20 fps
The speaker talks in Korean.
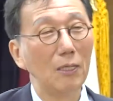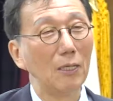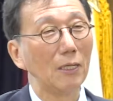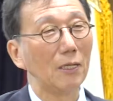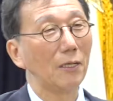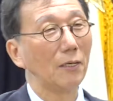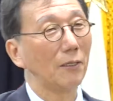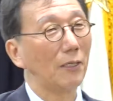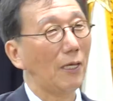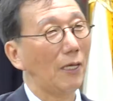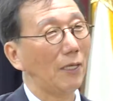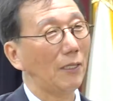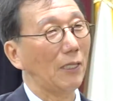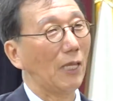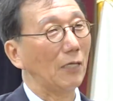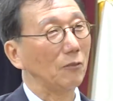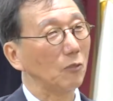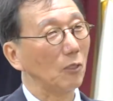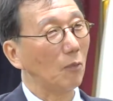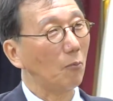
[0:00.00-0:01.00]
그런데
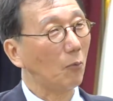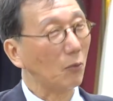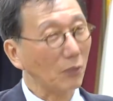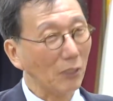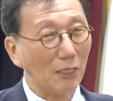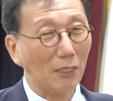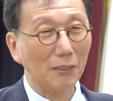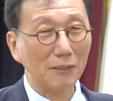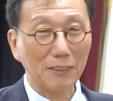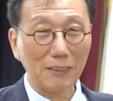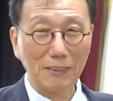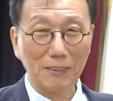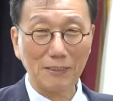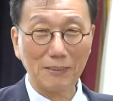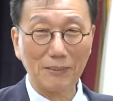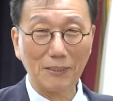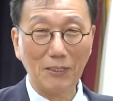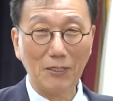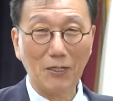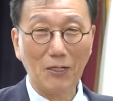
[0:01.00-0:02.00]
나중에 보니까 어떻게
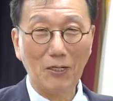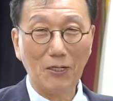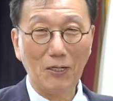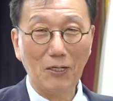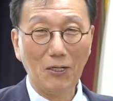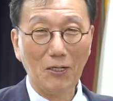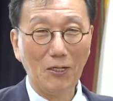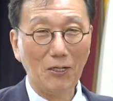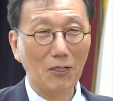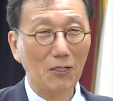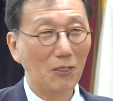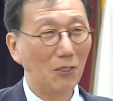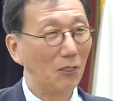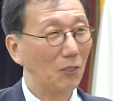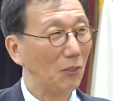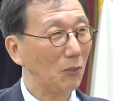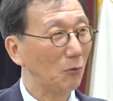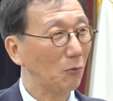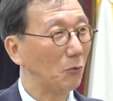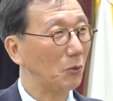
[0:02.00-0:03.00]
됐어요?
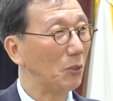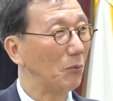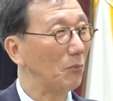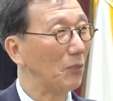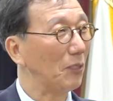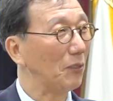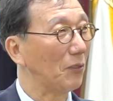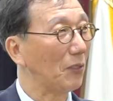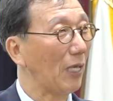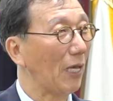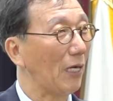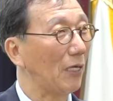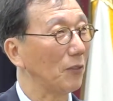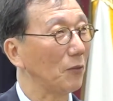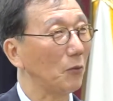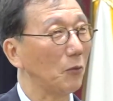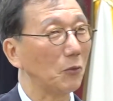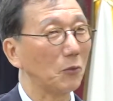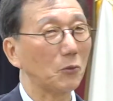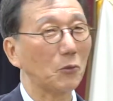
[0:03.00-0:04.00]
90년
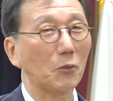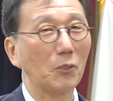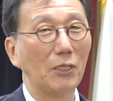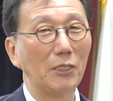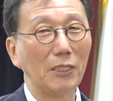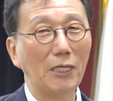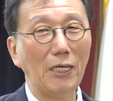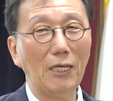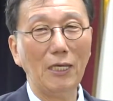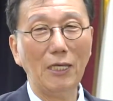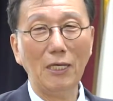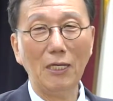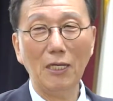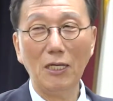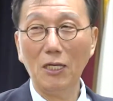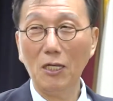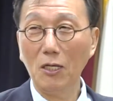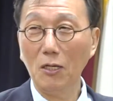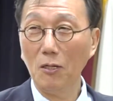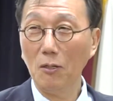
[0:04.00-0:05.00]
돼가지고 소련이
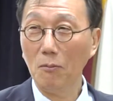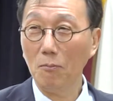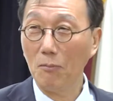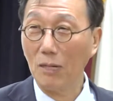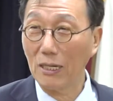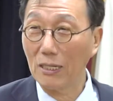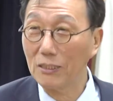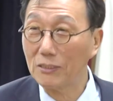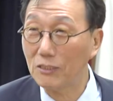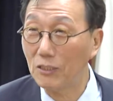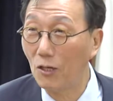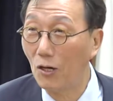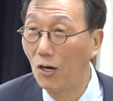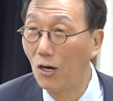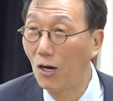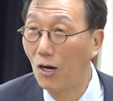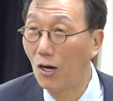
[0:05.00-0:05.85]
망했죠.